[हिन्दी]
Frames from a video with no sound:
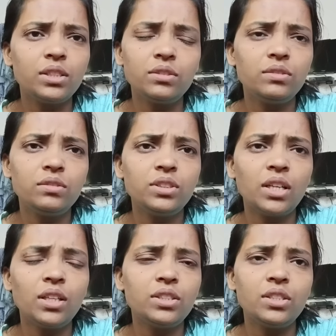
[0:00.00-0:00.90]

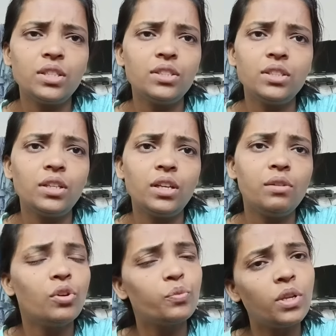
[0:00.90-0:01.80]
ज़्यादा चीज़ नहीं चाहिए
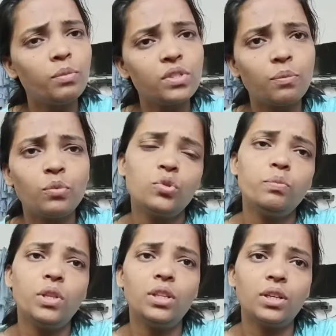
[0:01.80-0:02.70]
रेलवे हॉस्पिटल में सब कुछ
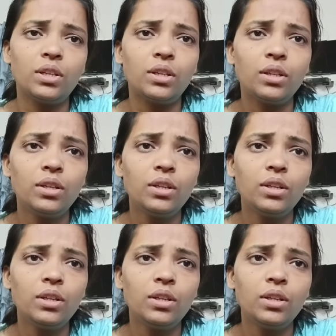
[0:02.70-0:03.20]
मिलता है